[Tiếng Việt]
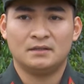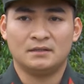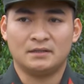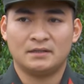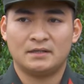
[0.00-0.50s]

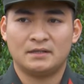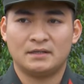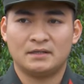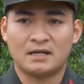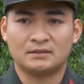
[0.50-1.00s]
những cái
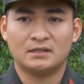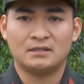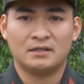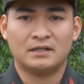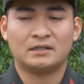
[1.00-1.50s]
cái, cái đặc
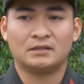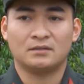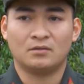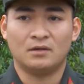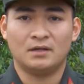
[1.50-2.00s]
tính riêng
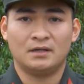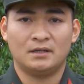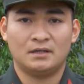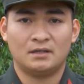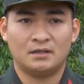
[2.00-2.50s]
của
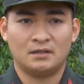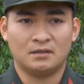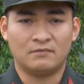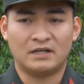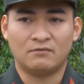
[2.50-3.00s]
ờ,
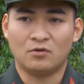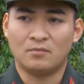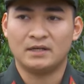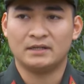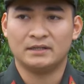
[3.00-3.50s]
đồng bào nghiệp vụ
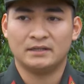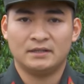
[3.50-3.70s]
của mình